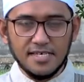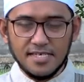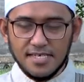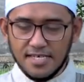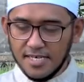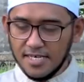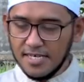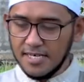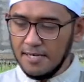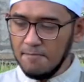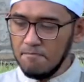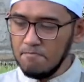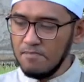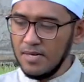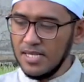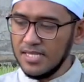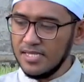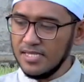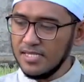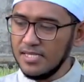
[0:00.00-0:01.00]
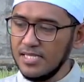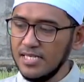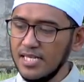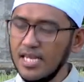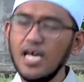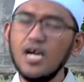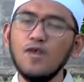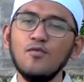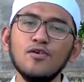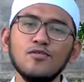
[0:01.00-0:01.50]
Yang keempat,
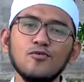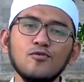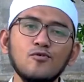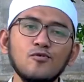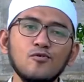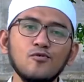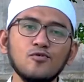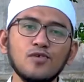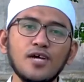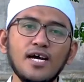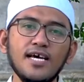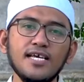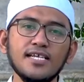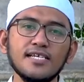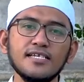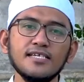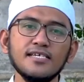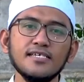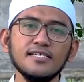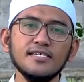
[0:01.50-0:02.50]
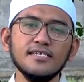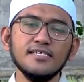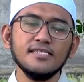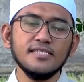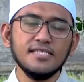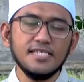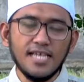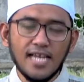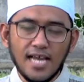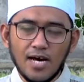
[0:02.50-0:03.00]
tilawatul Quran.
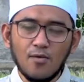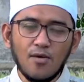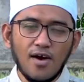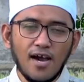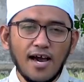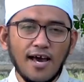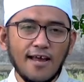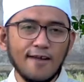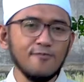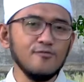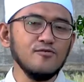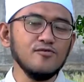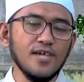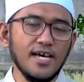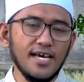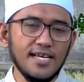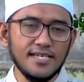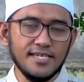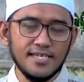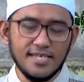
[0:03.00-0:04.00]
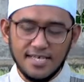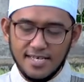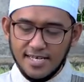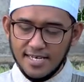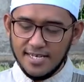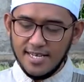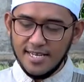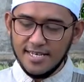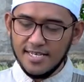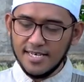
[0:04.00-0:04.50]
Tilawah Al-Quran.
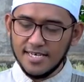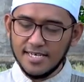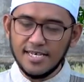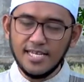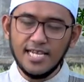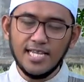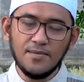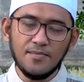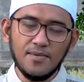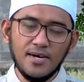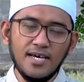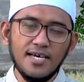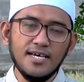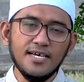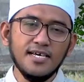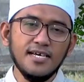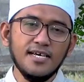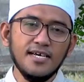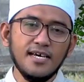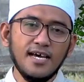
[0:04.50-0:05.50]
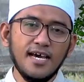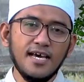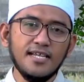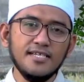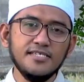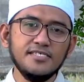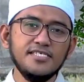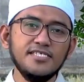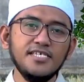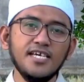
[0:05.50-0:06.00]
Dan yang kelima,
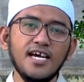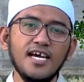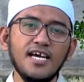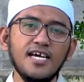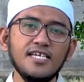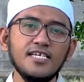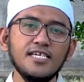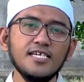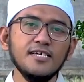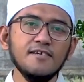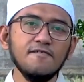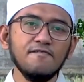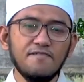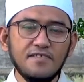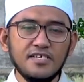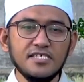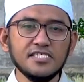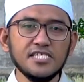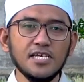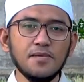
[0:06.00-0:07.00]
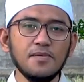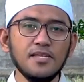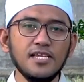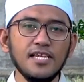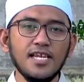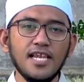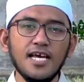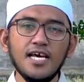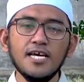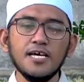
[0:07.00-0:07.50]
al-jihad fi
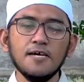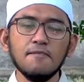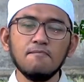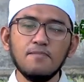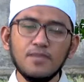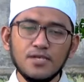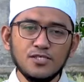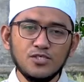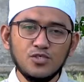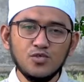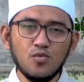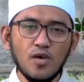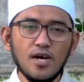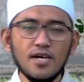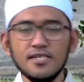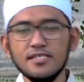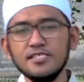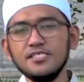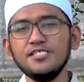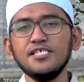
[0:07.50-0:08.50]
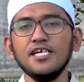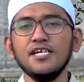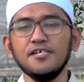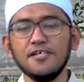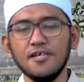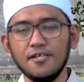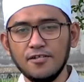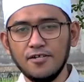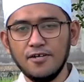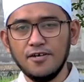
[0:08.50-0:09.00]
sabilillah berjuang di jalan
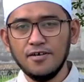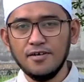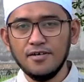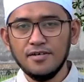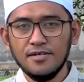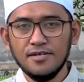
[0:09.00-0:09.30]
Allah.